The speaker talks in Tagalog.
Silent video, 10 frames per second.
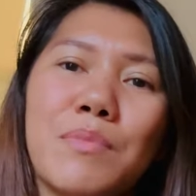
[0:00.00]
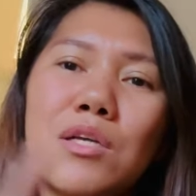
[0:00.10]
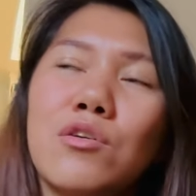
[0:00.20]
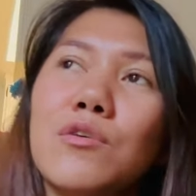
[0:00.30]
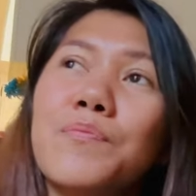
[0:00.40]

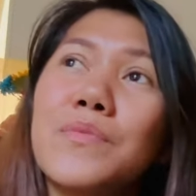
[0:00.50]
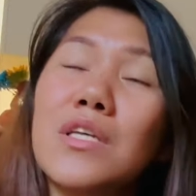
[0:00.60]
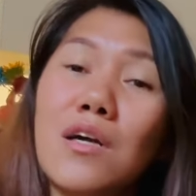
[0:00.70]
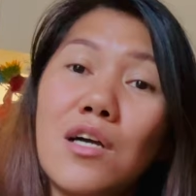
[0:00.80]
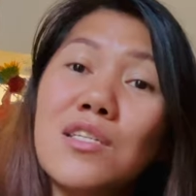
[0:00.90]
Pero
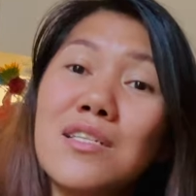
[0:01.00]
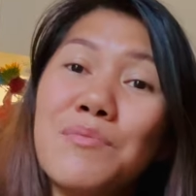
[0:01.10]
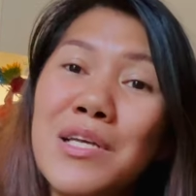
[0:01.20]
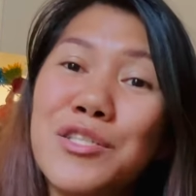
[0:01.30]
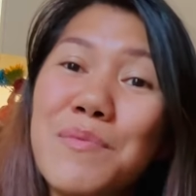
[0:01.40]
honestly,
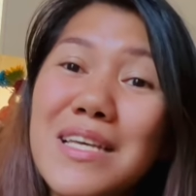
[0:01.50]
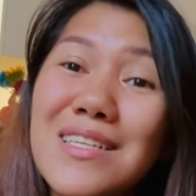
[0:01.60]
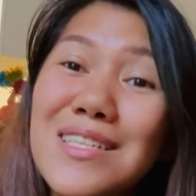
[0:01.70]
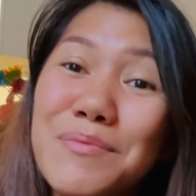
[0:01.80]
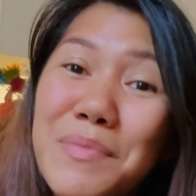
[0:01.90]
medyo
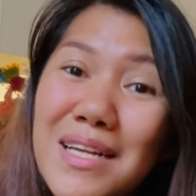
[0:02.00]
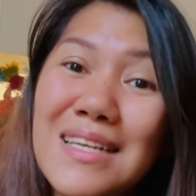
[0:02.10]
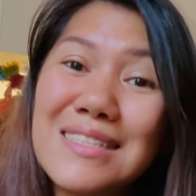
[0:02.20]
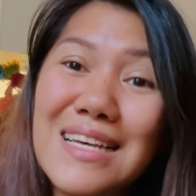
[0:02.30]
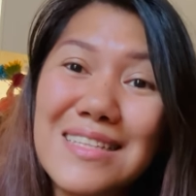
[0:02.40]
mainit pa.
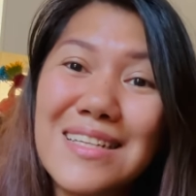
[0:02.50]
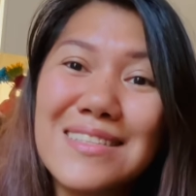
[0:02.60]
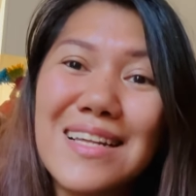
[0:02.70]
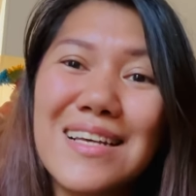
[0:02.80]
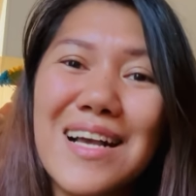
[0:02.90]
Excited
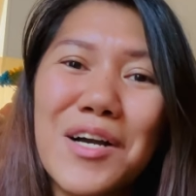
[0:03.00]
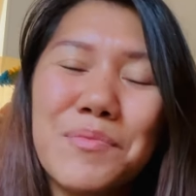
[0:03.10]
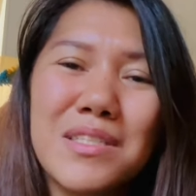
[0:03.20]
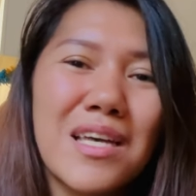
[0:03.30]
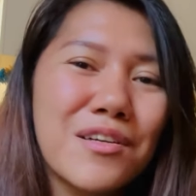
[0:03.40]
lang talaga ako
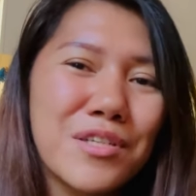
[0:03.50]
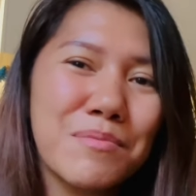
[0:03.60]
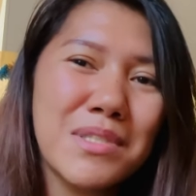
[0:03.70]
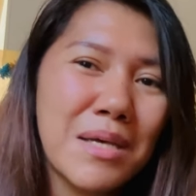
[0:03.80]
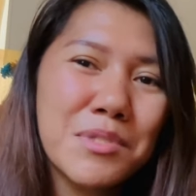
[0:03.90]
mag-decorate.
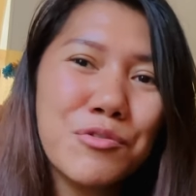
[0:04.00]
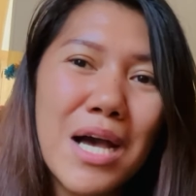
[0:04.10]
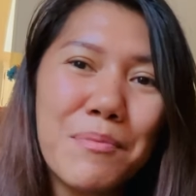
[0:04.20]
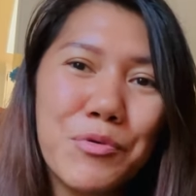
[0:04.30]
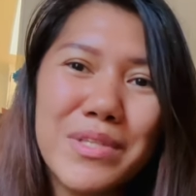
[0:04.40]
But I'm so
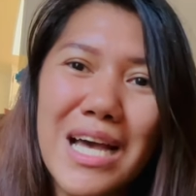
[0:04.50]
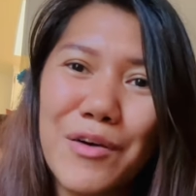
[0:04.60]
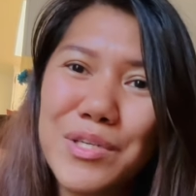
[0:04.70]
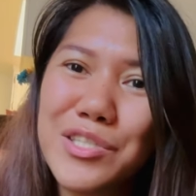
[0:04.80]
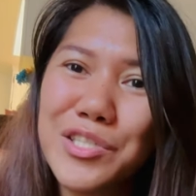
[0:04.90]
happy with
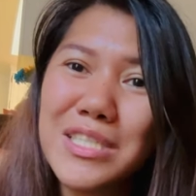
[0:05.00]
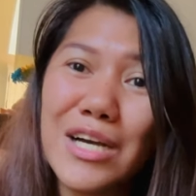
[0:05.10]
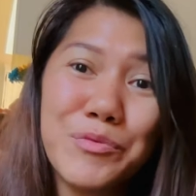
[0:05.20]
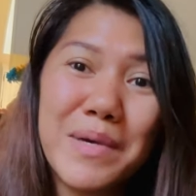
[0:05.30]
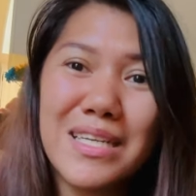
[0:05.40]
how it turned
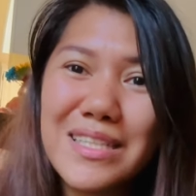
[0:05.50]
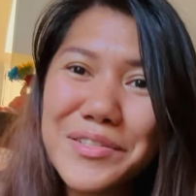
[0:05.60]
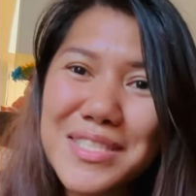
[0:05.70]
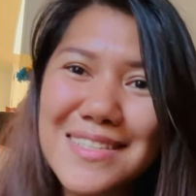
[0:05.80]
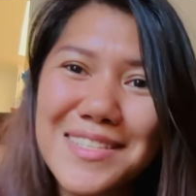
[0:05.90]
out. Pakita ko
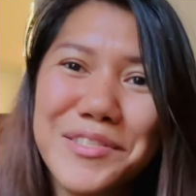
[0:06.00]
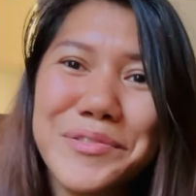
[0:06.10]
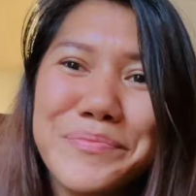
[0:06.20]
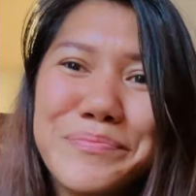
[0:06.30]
sa inyo.